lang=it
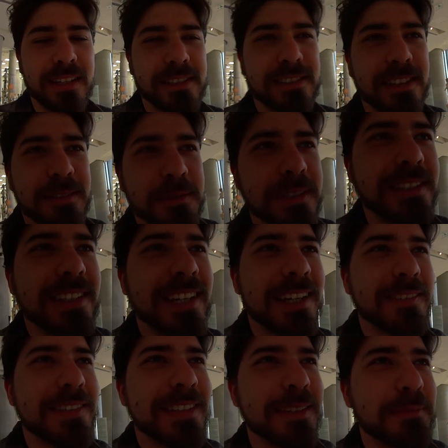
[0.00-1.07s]
statuetta che
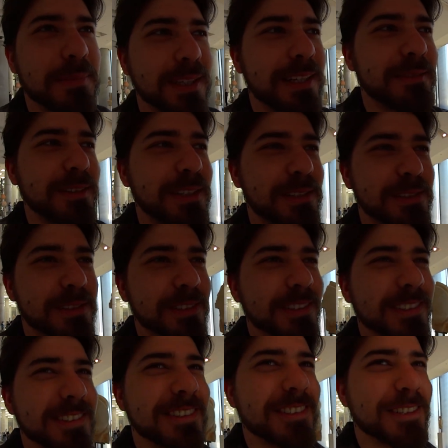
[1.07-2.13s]
avete appena visto,
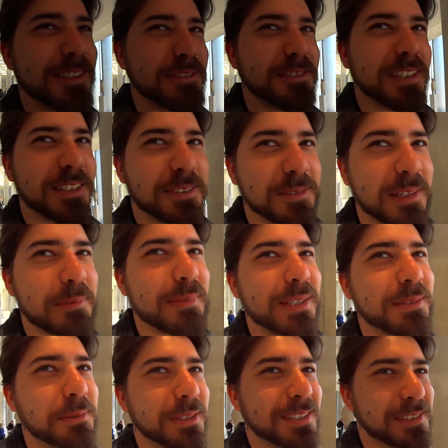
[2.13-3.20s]
ho fatto una
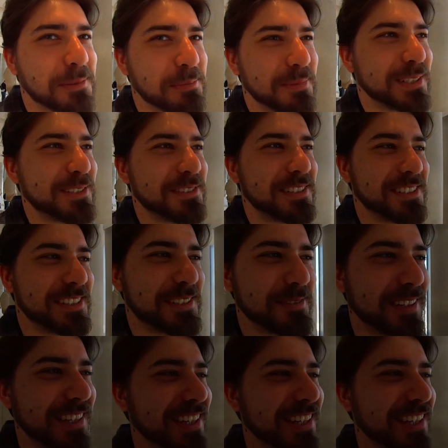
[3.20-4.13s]
battuta semplicissima.